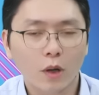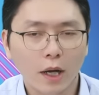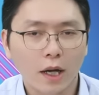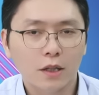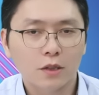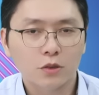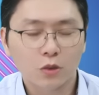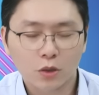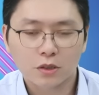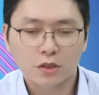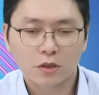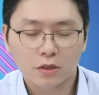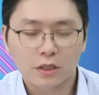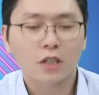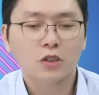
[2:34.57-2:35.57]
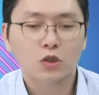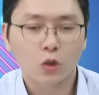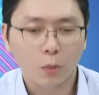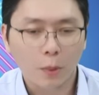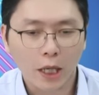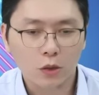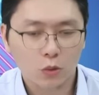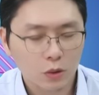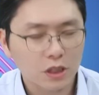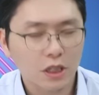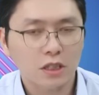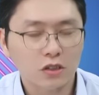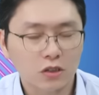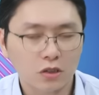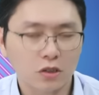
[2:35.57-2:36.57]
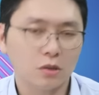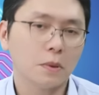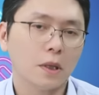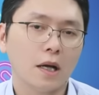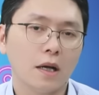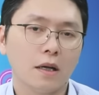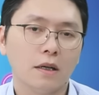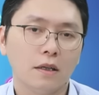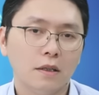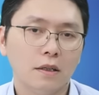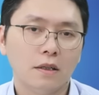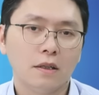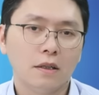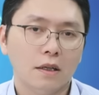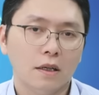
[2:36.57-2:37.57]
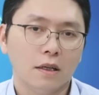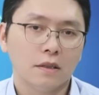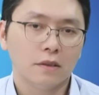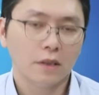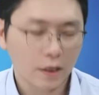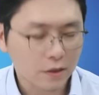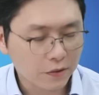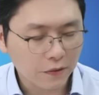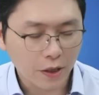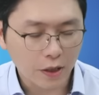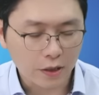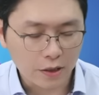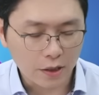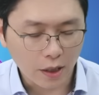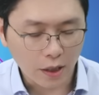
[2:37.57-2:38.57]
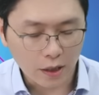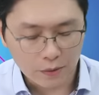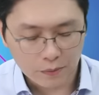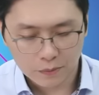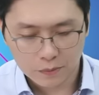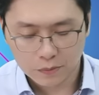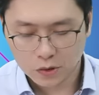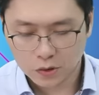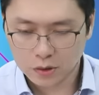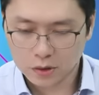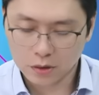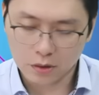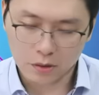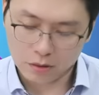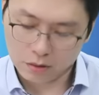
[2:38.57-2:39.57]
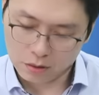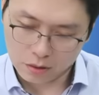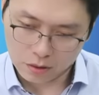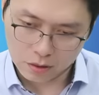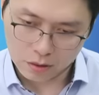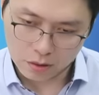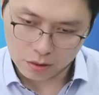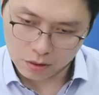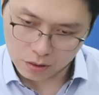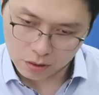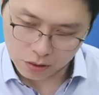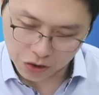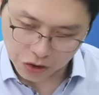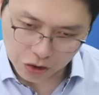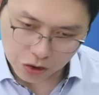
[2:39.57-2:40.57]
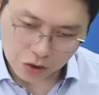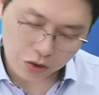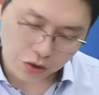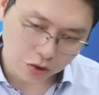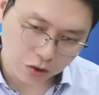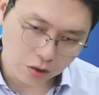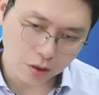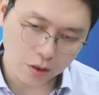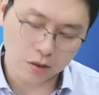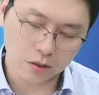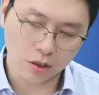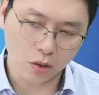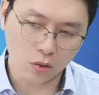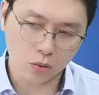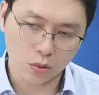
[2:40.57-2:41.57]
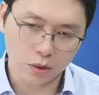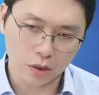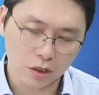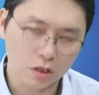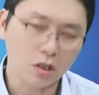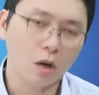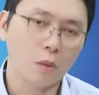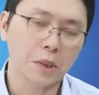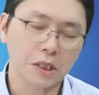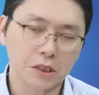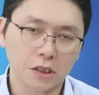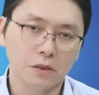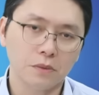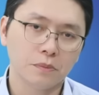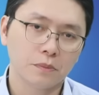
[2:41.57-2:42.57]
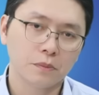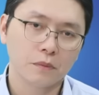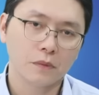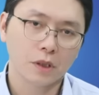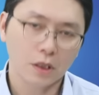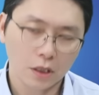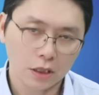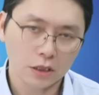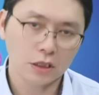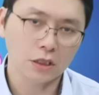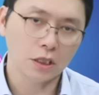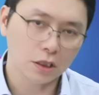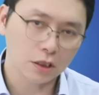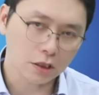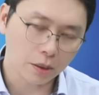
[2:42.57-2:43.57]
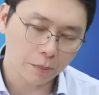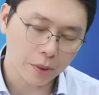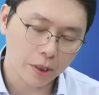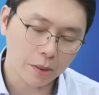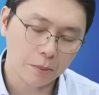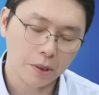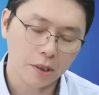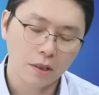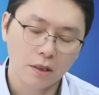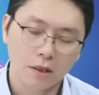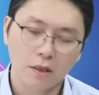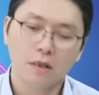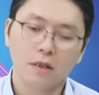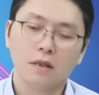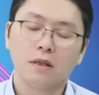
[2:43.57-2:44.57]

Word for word: 最后只有涨九趴多，接近十趴。嗯，但还是非常厉害。对，就是市值呢，超过了一兆美金，嗯哼，一个新的里程碑嘛。嗯，